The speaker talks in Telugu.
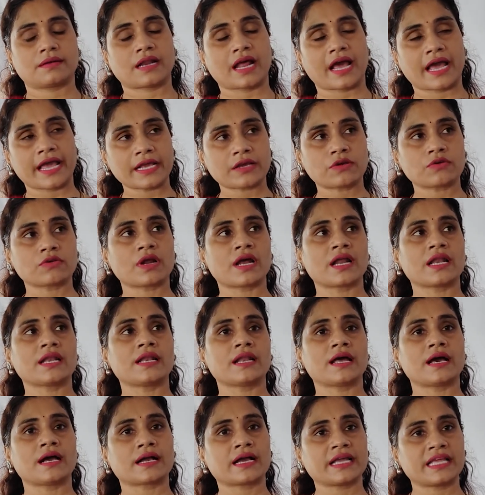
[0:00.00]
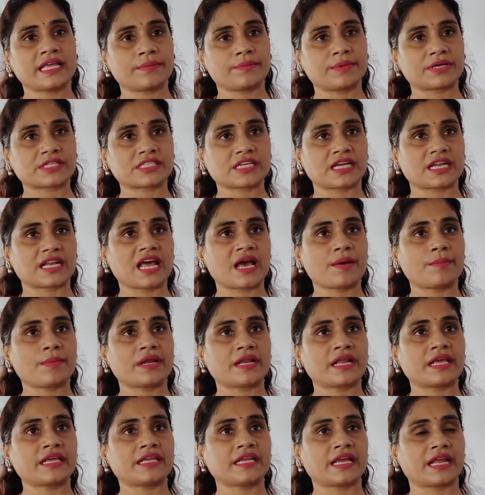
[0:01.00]
నాయకురాల్లాగా ఈమె
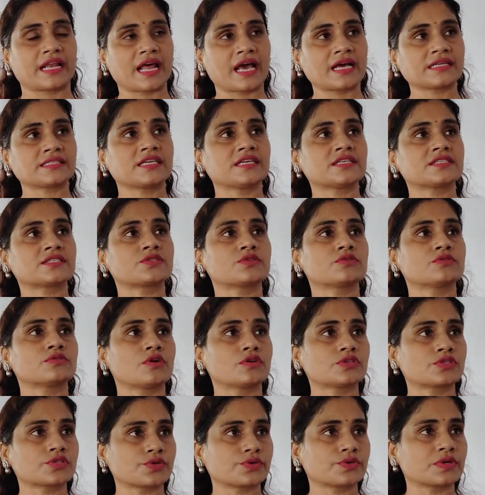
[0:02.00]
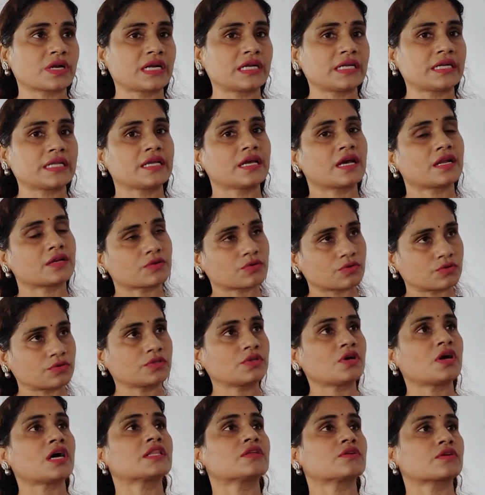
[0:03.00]
చలామణ ఎలా చేస్తుందో చూడండి
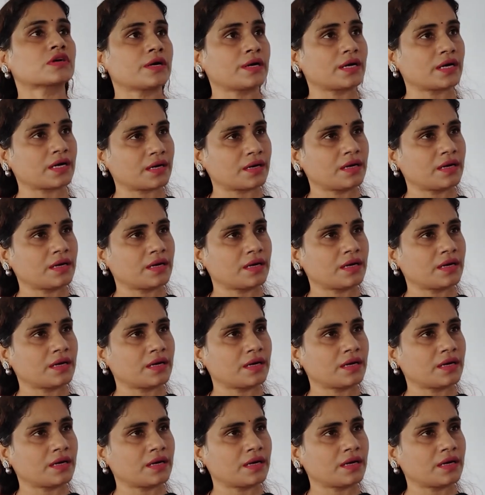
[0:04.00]
అనుకుంటూ అదొక